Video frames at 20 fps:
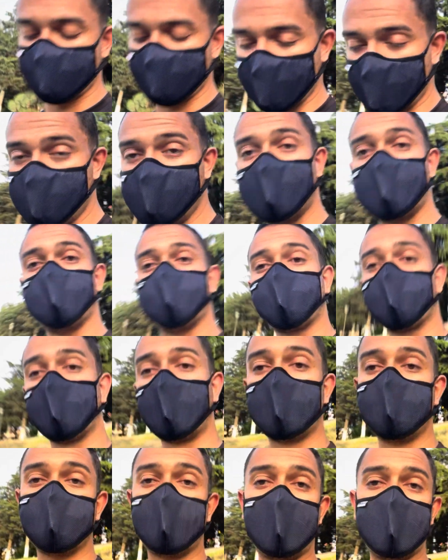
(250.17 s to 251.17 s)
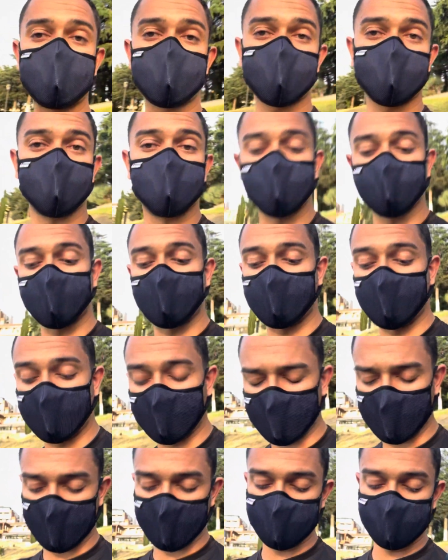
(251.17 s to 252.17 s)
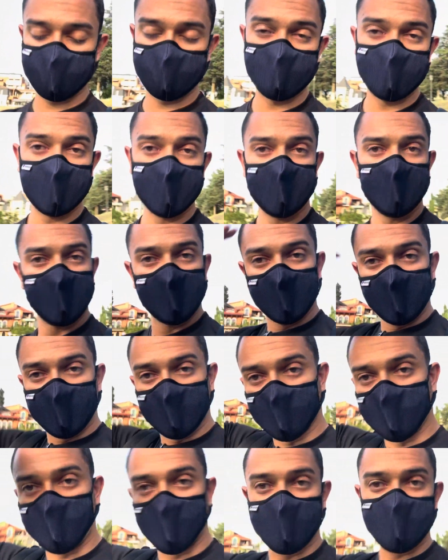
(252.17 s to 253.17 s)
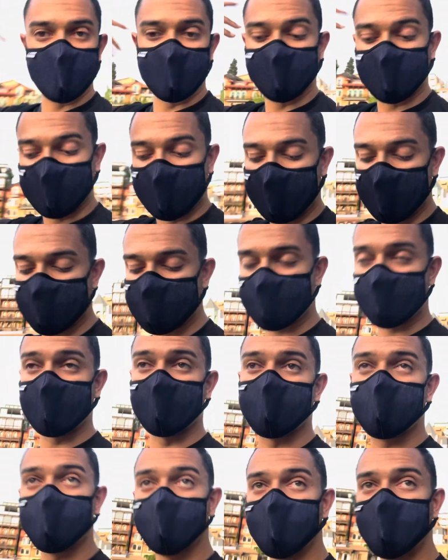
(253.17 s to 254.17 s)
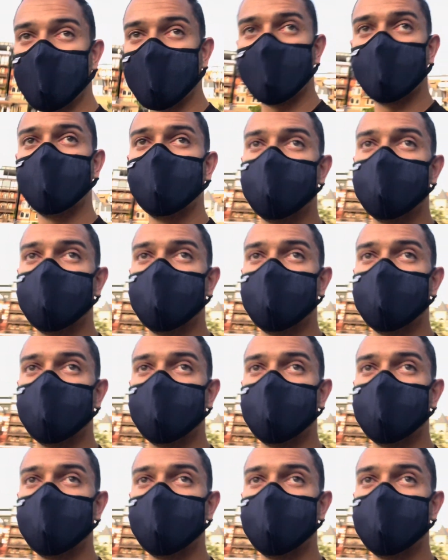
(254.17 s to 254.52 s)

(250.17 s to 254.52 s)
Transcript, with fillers: A Mila ficou lá embaixo porque não pode entrar sem cobrir,